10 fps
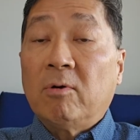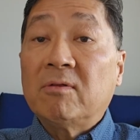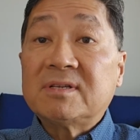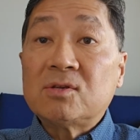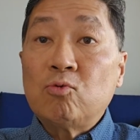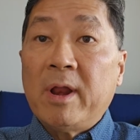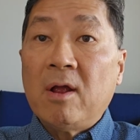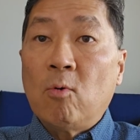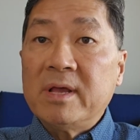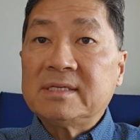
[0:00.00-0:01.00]
Cuando haces una
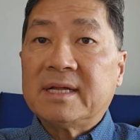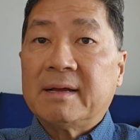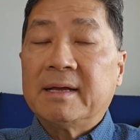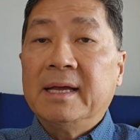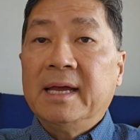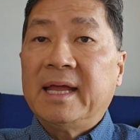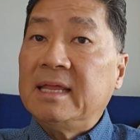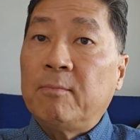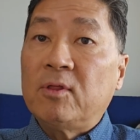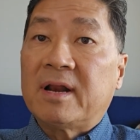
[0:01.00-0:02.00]
encuesta,
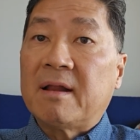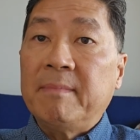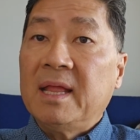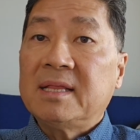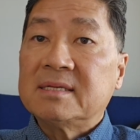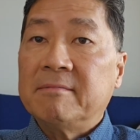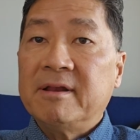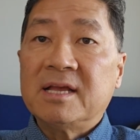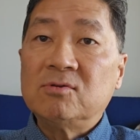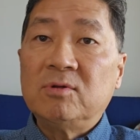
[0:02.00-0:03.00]
¿qué tipo de herramientas
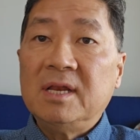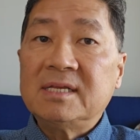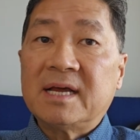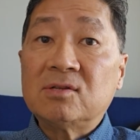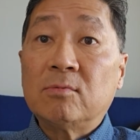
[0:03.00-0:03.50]
deberías utilizar?